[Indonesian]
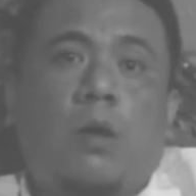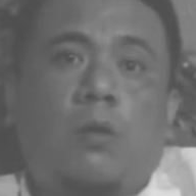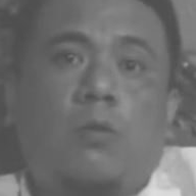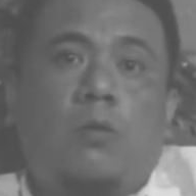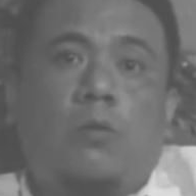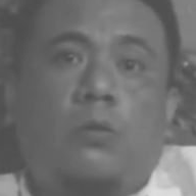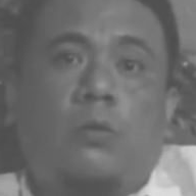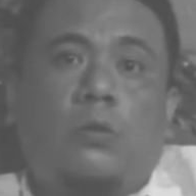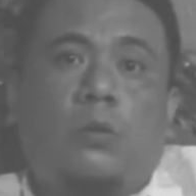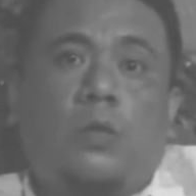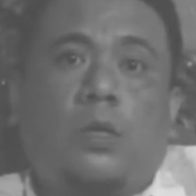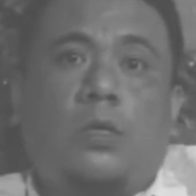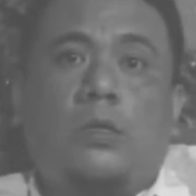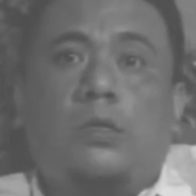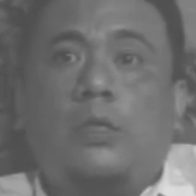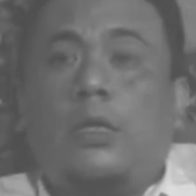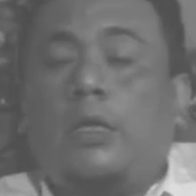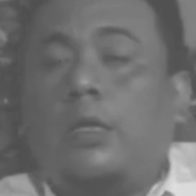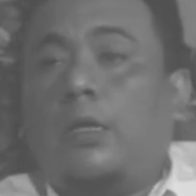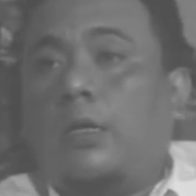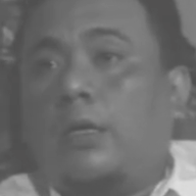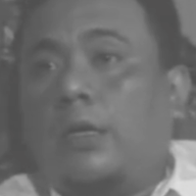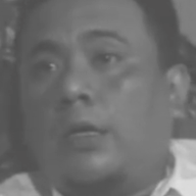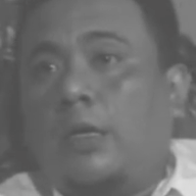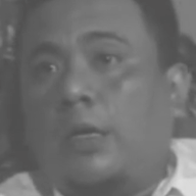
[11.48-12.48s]
mau
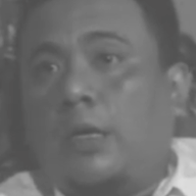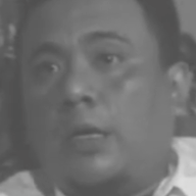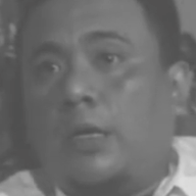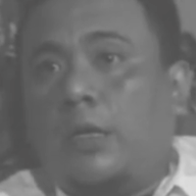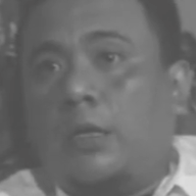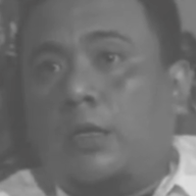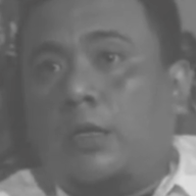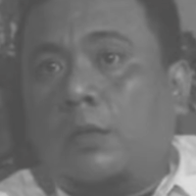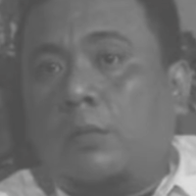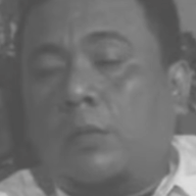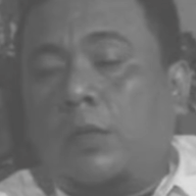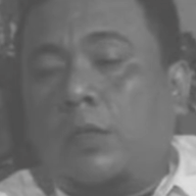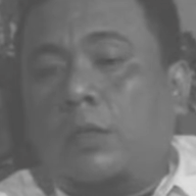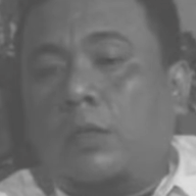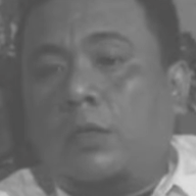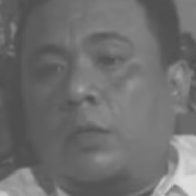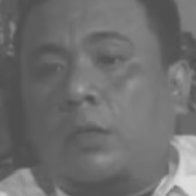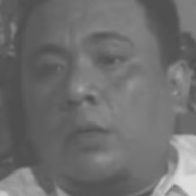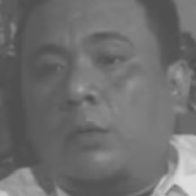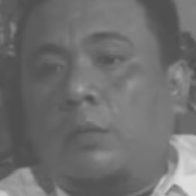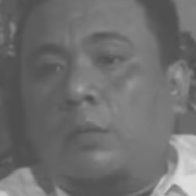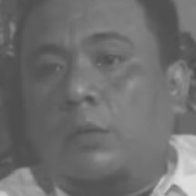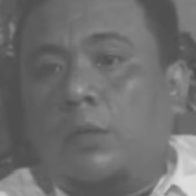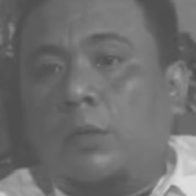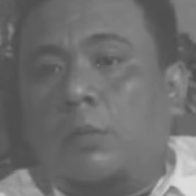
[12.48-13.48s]
tersingkir
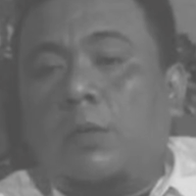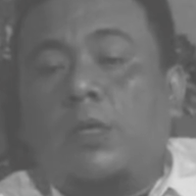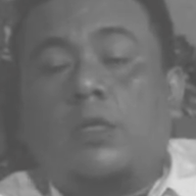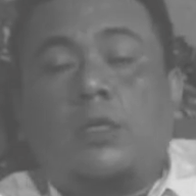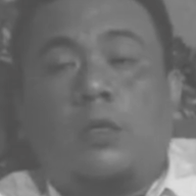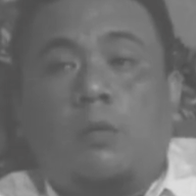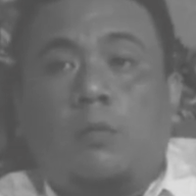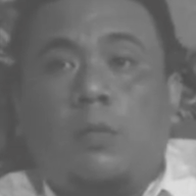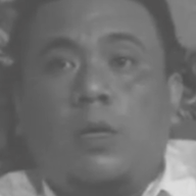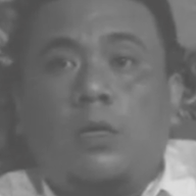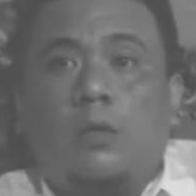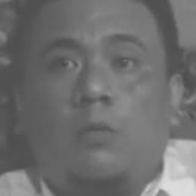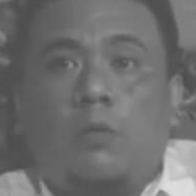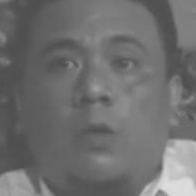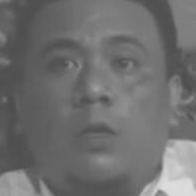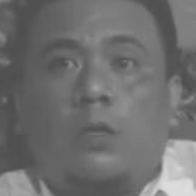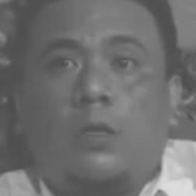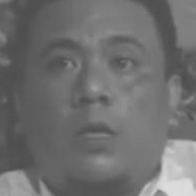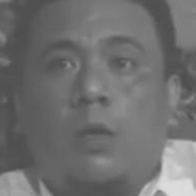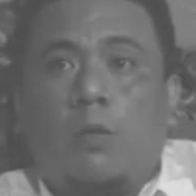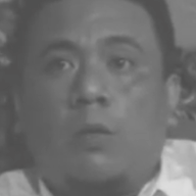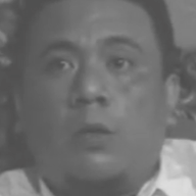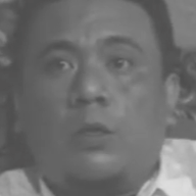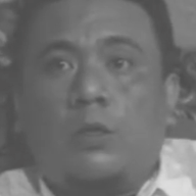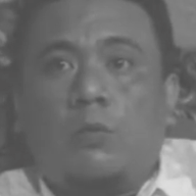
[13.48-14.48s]
teman-teman teman-teman
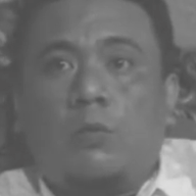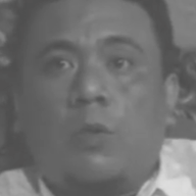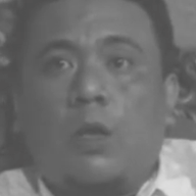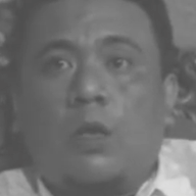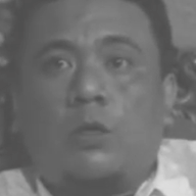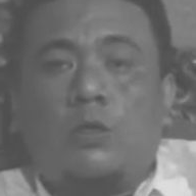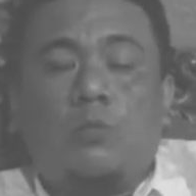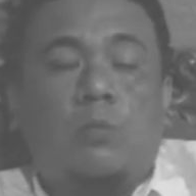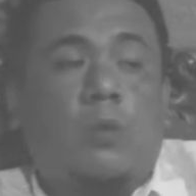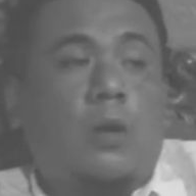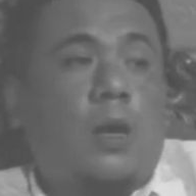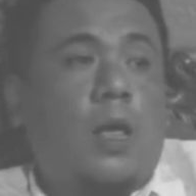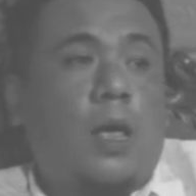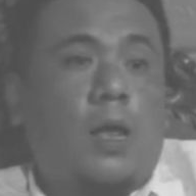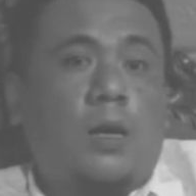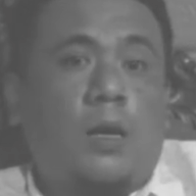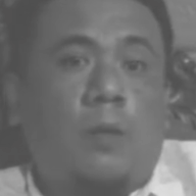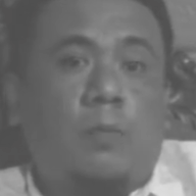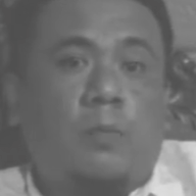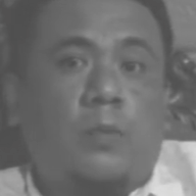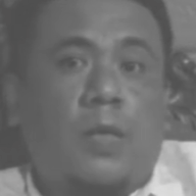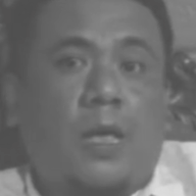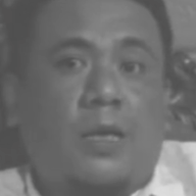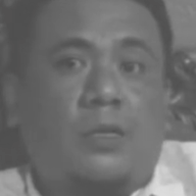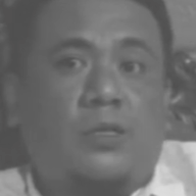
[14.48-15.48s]
wartawan semua harus
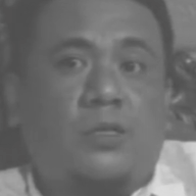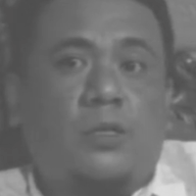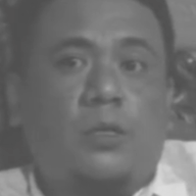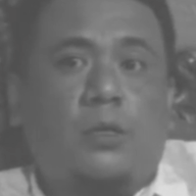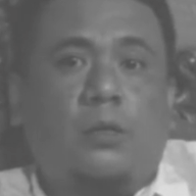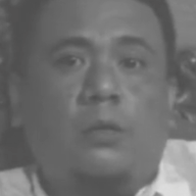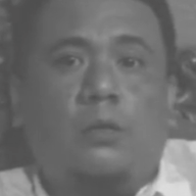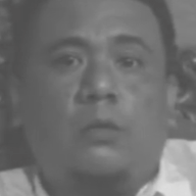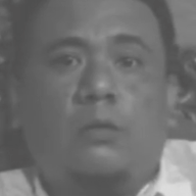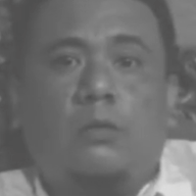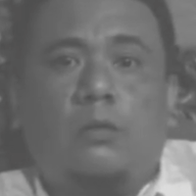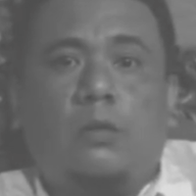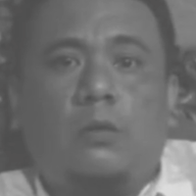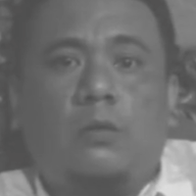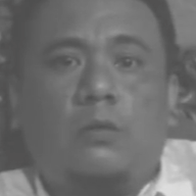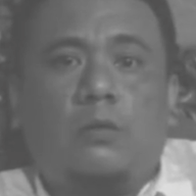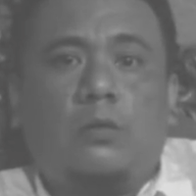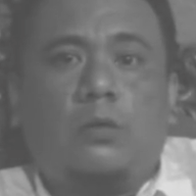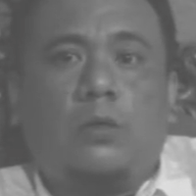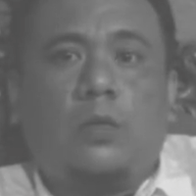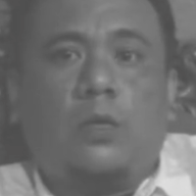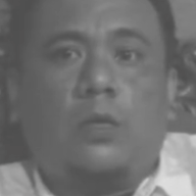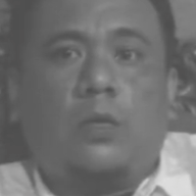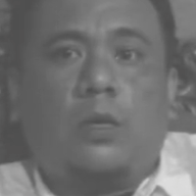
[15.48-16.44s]
beradaptasi terus beradaptasi.